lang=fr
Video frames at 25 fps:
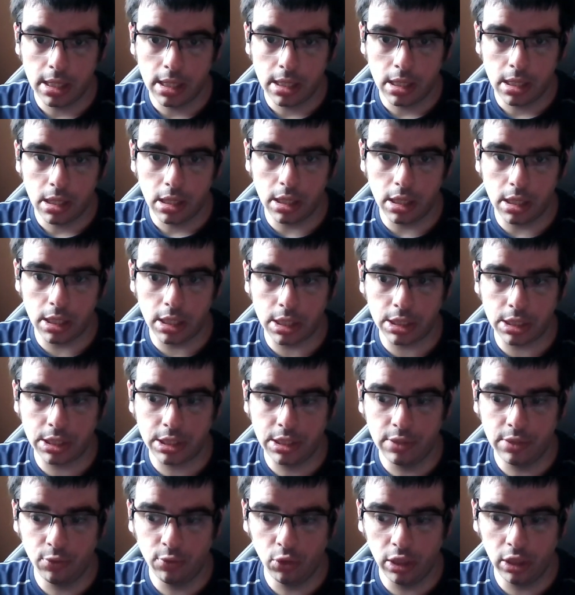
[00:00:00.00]
Euh,
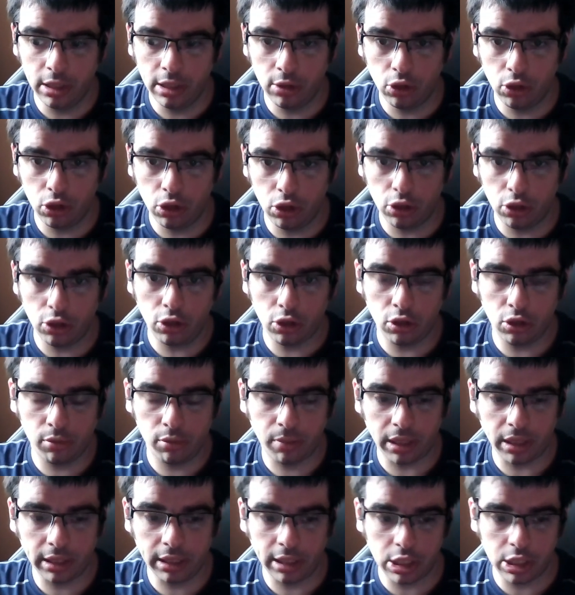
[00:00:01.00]
si vous voulez euh,
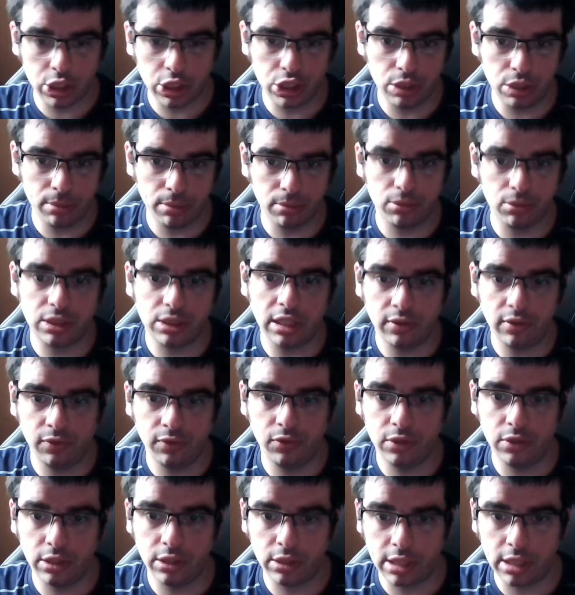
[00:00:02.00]
partager
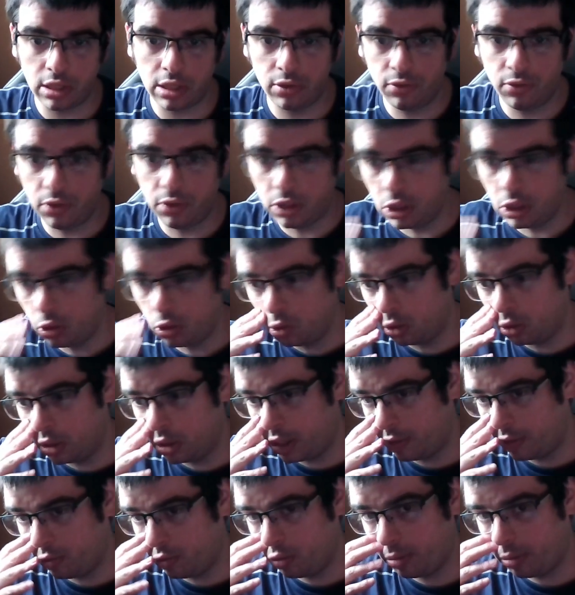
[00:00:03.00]
cette,
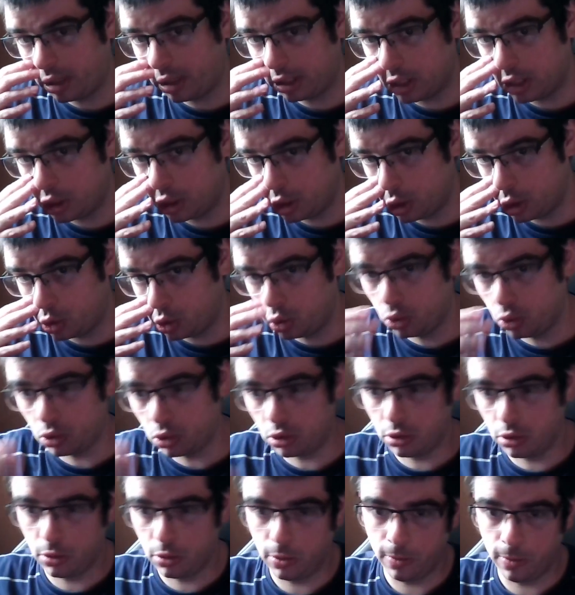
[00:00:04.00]
vidéo-là, vous partagez sur,
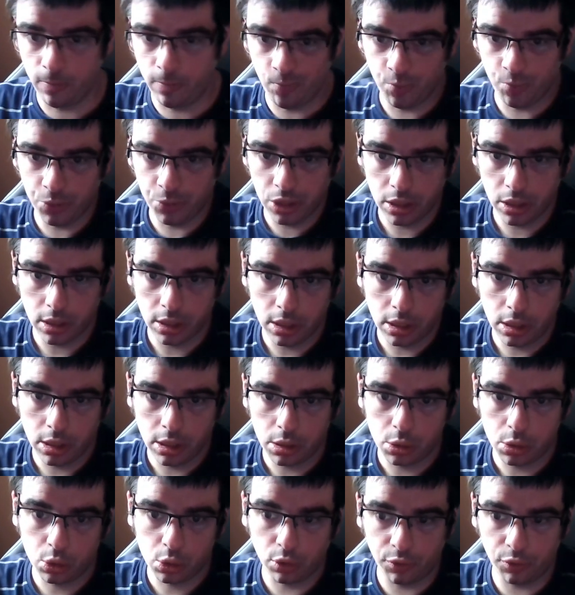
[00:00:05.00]

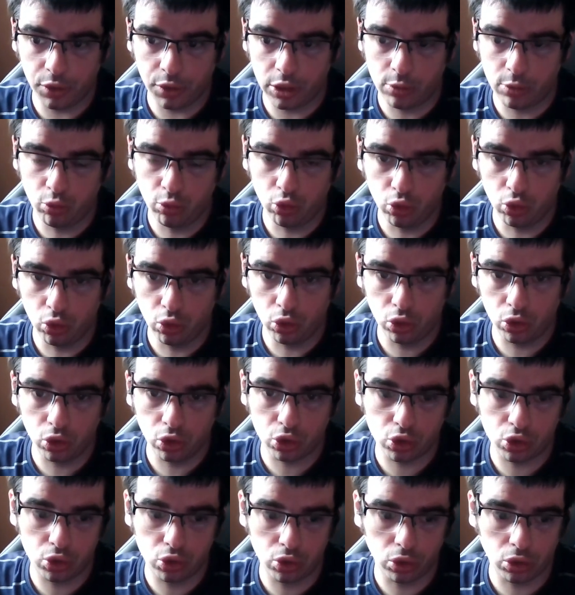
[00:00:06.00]
sur Facebook,
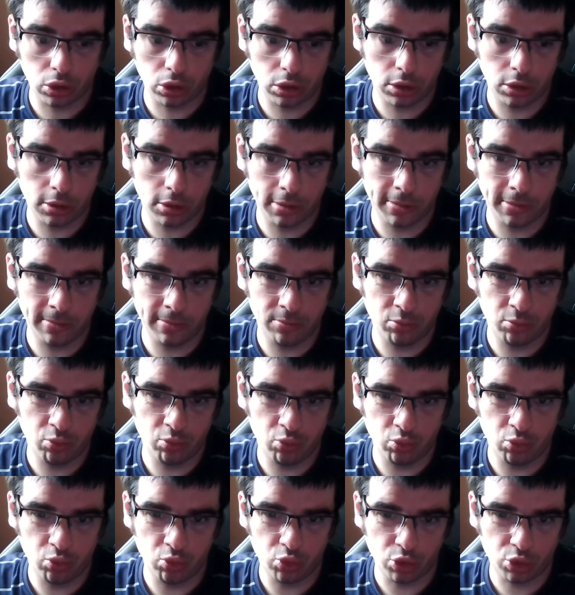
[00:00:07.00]
sur,
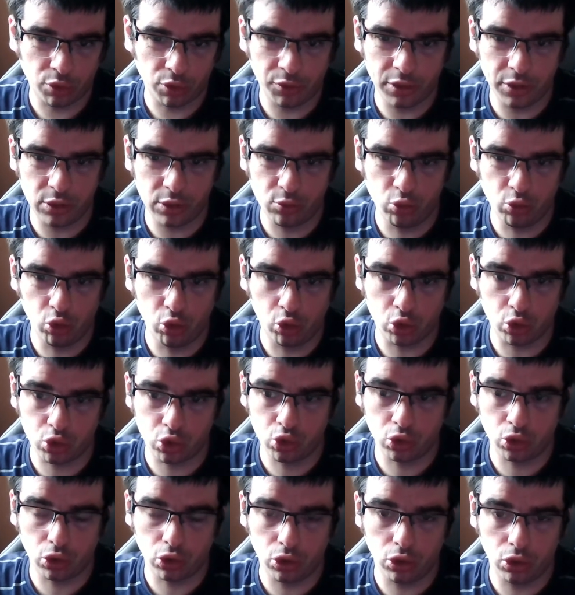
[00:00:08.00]
sur Facebook ou
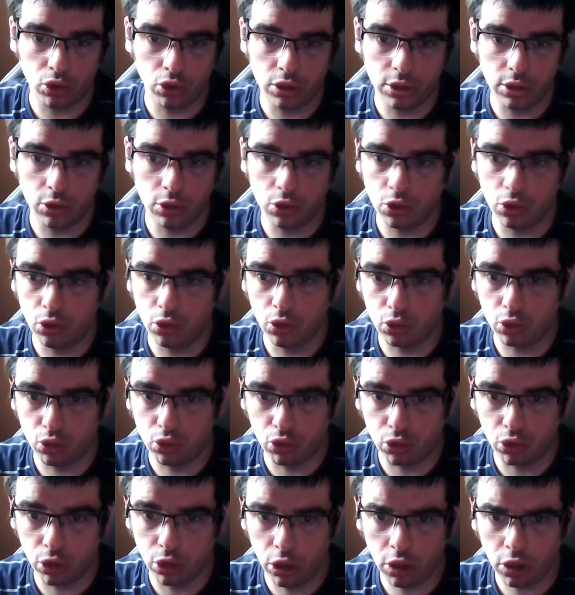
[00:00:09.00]
sur
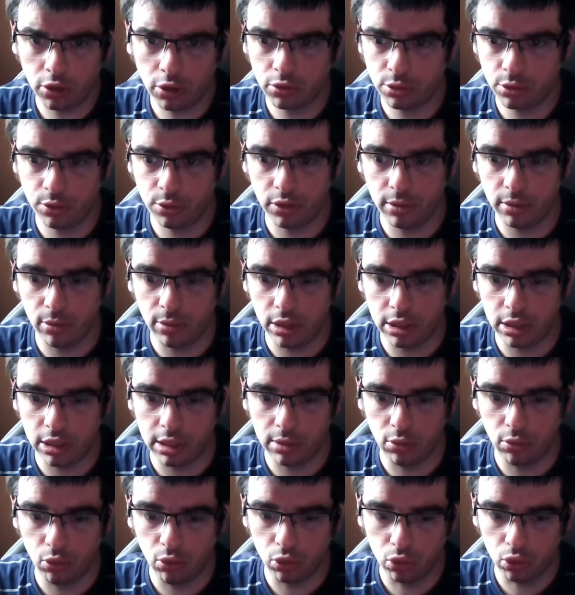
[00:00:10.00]
Twitter, si vous voulez m'aider
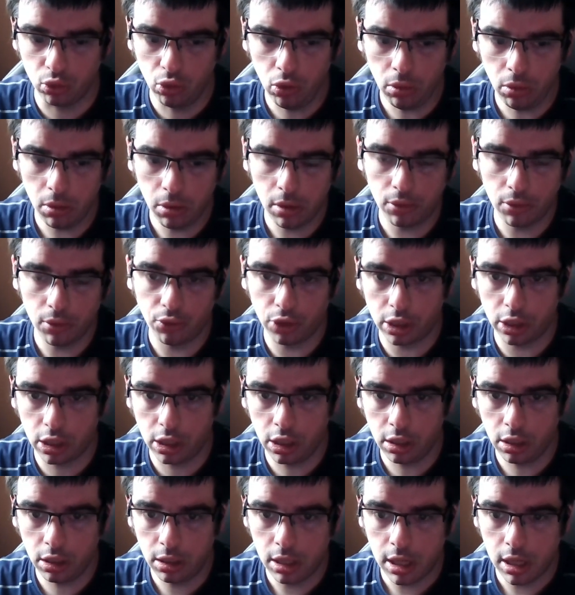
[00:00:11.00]
ou tout. Voilà.